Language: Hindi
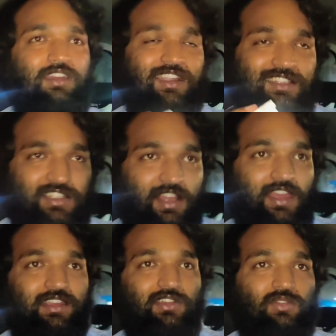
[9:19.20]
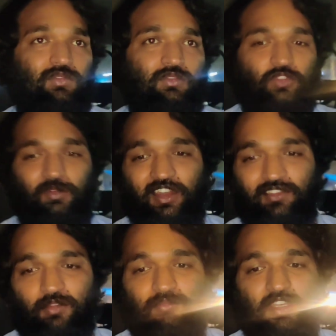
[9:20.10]
गाड़ी चलाया करो तुम्हारे
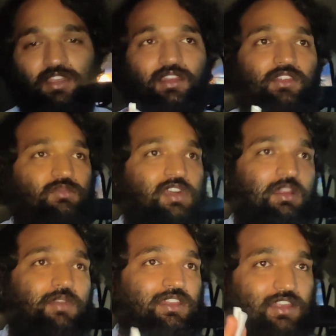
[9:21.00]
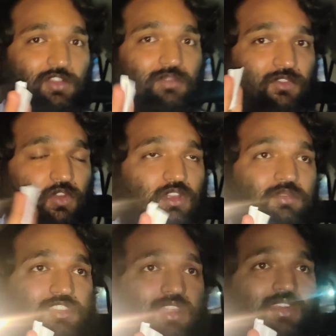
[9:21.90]
सामने निकला तुम्हारा भाई देख लो ब्लॉग
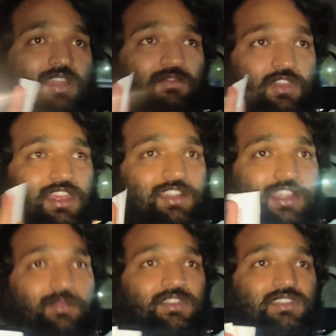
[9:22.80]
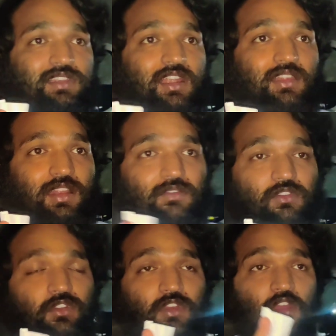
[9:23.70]
कब स्टार्ट करा है वही एक डेढ़ बजे स्टार्ट करा
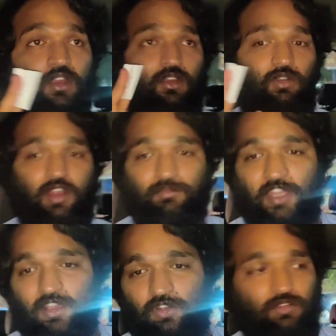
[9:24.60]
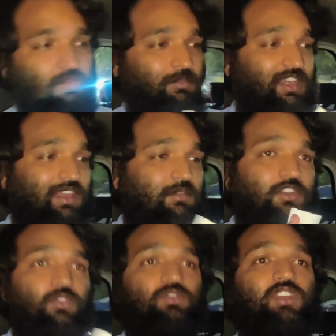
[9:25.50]
ब्लॉग और अब देख लो मेरे ख्याल में
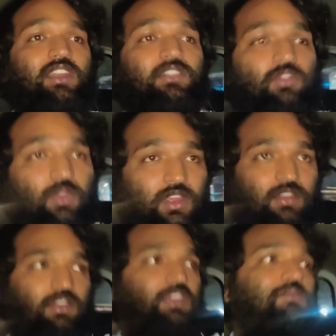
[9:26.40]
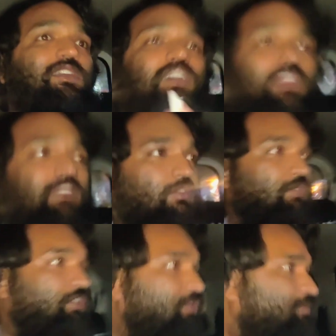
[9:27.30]
नौ चालीस हो रहे हैं ठीक है मैं घर ही
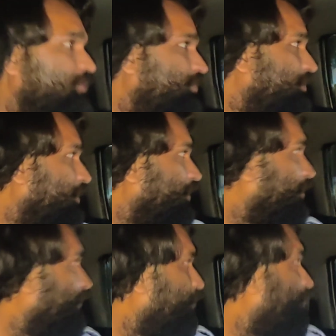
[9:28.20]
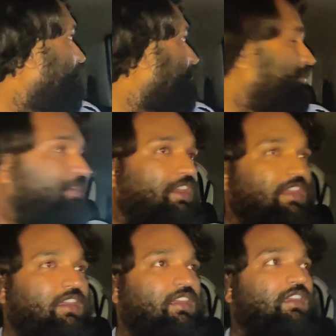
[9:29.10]
जाऊँगा ऑलमोस्ट
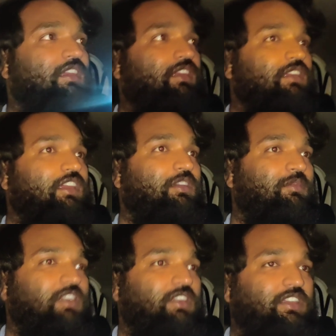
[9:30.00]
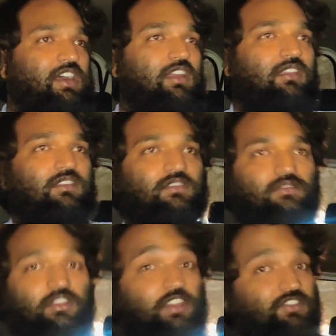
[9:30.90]
ओके
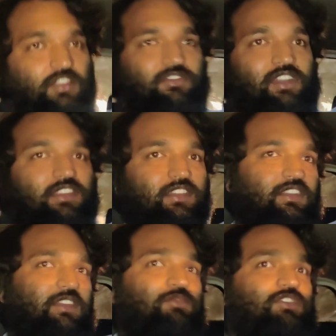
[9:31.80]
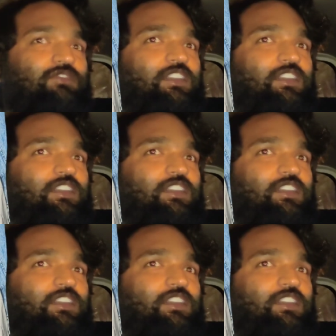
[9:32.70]
यार एक वर्दी दिख गई मुझे